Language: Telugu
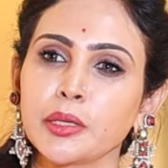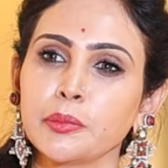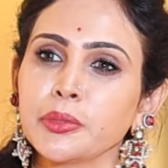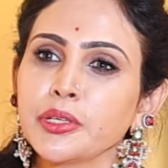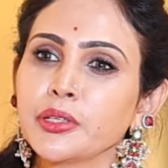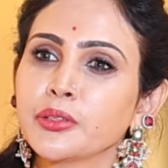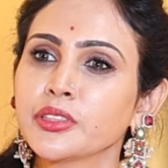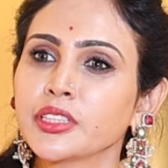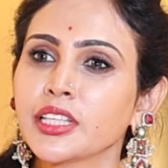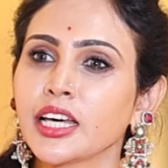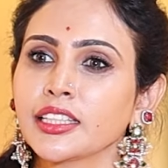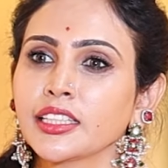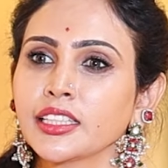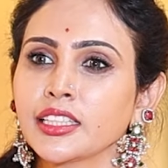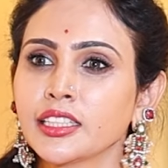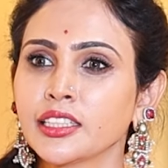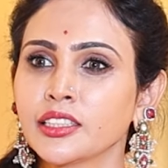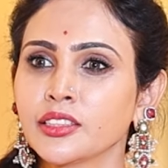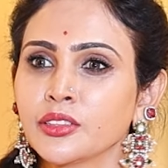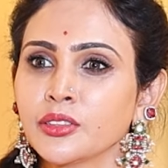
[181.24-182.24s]
బీపీ ఉందా
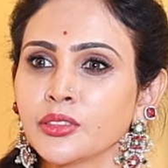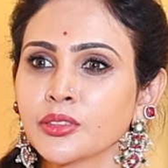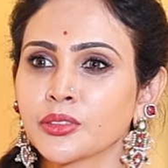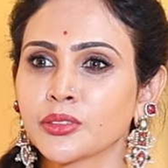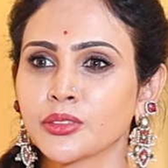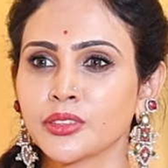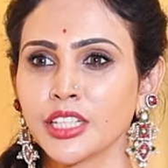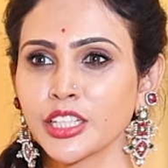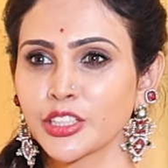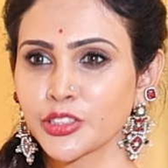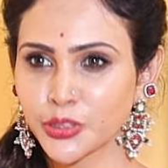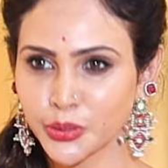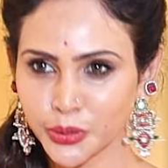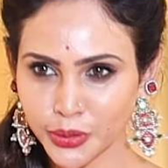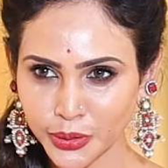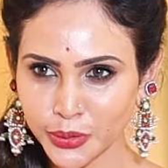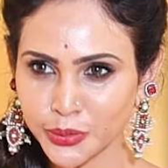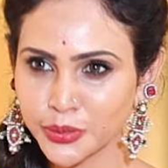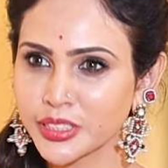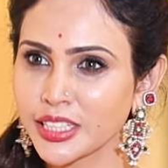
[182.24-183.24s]
తెలీదు నీకు
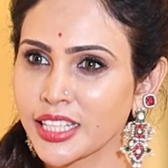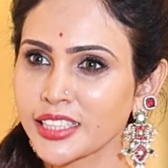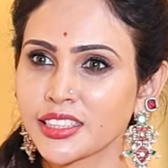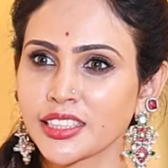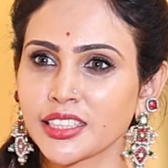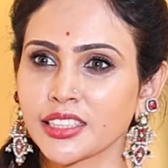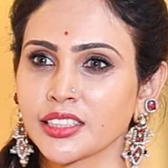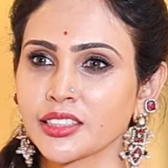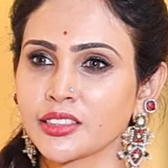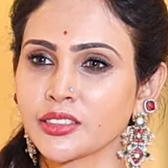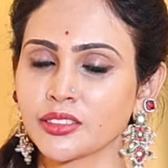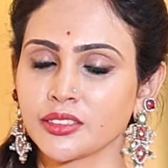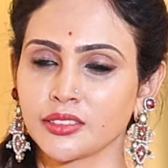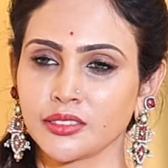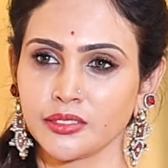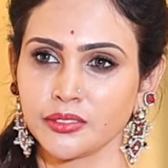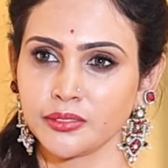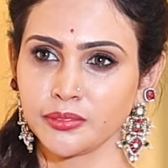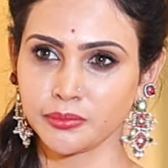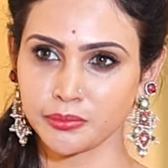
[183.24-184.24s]
షుగర్ ఉందా తెలీదు
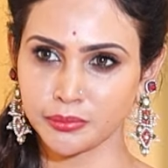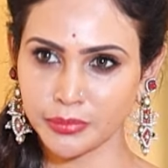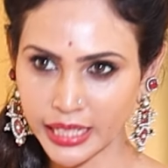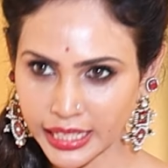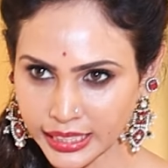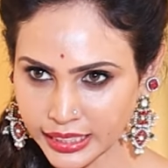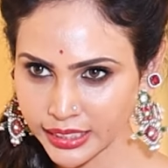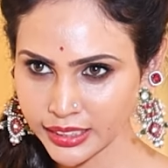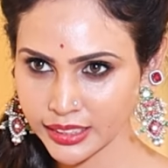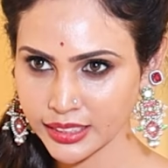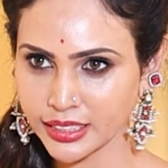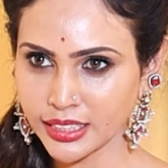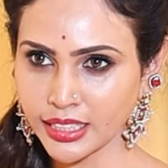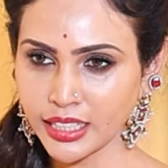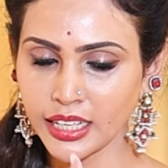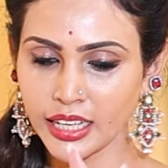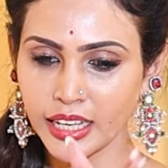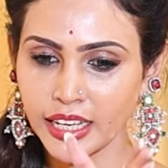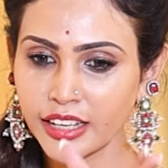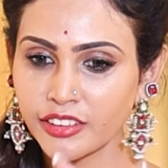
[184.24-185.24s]
బట్
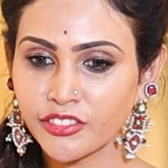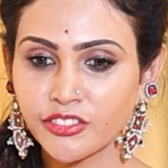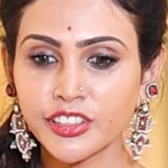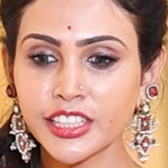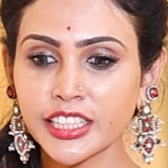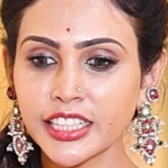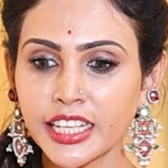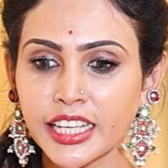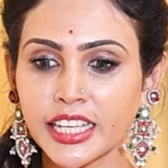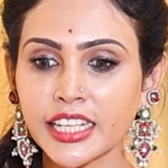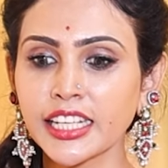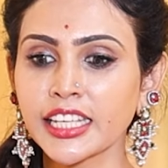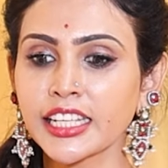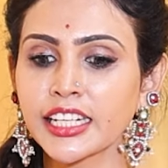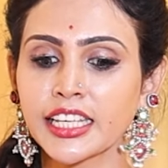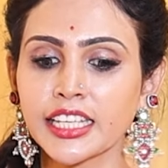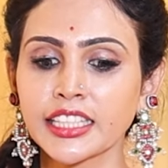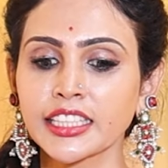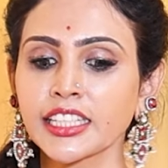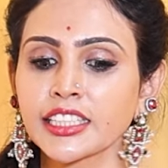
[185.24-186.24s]
ఎవ్రీడే
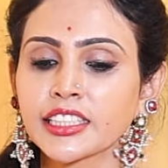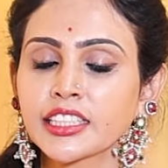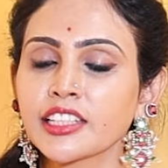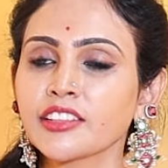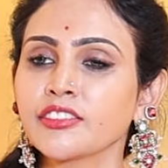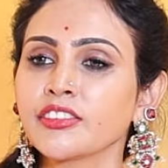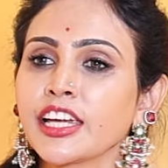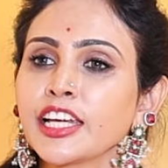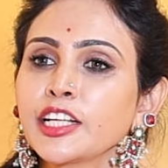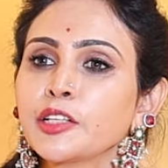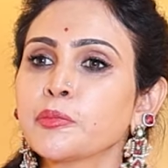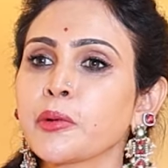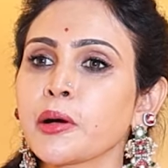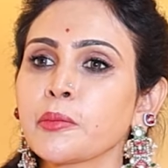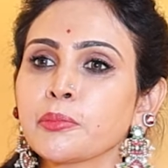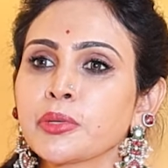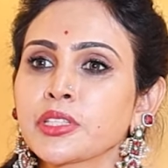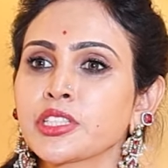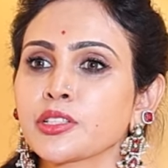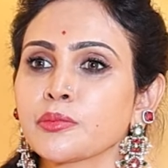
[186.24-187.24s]
నేను ఏదైతే వెయిట్
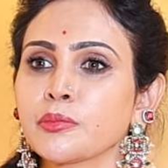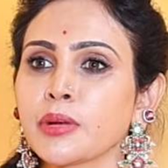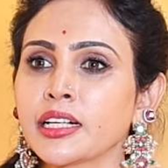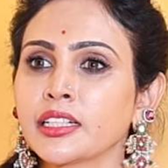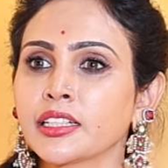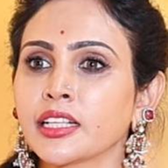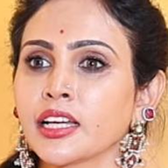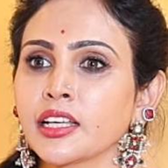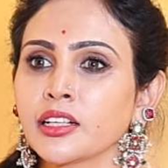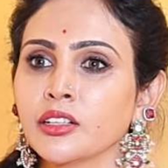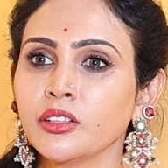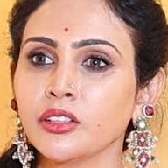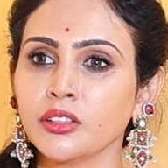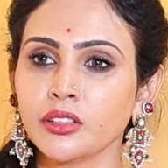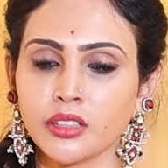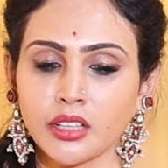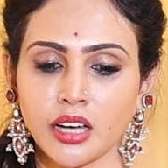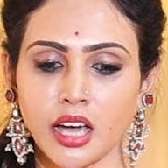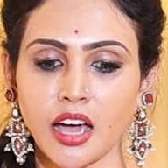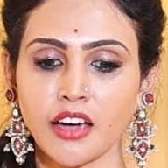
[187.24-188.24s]
పంపించమంటానో
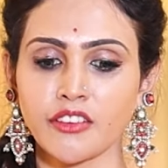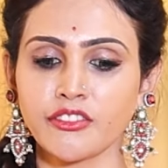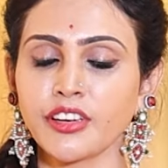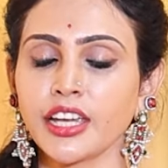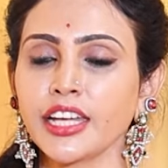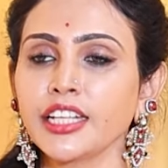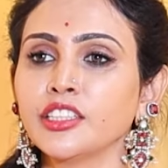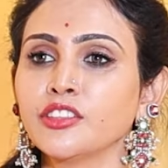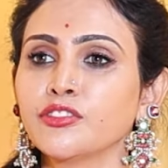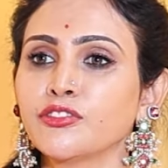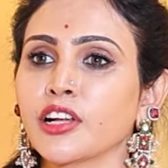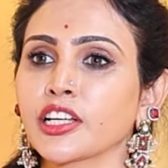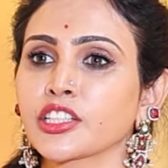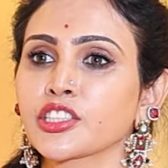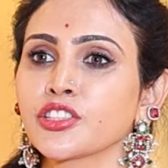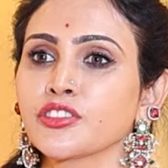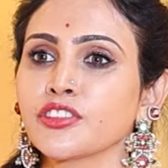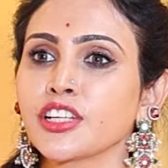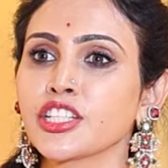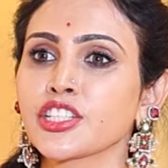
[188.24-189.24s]
ఆ వెయిట్
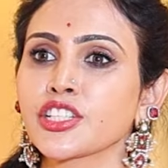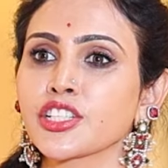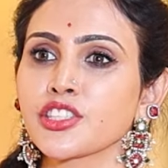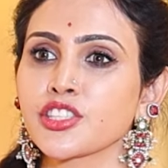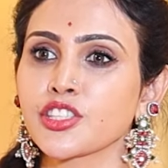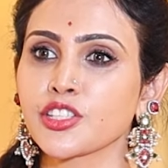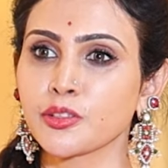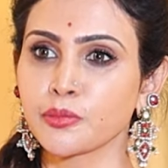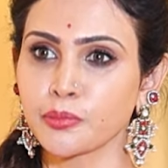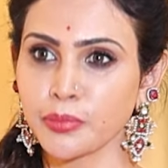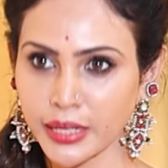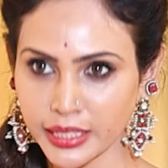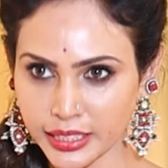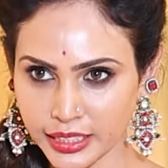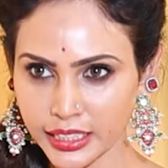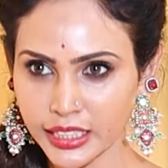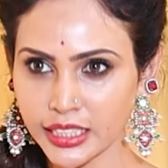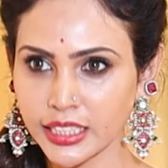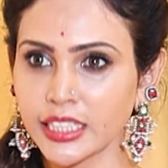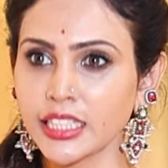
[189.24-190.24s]
ఫ్లక్చువేషన్స్ని
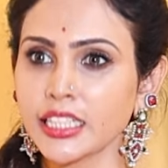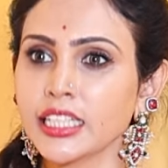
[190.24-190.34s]
బట్టి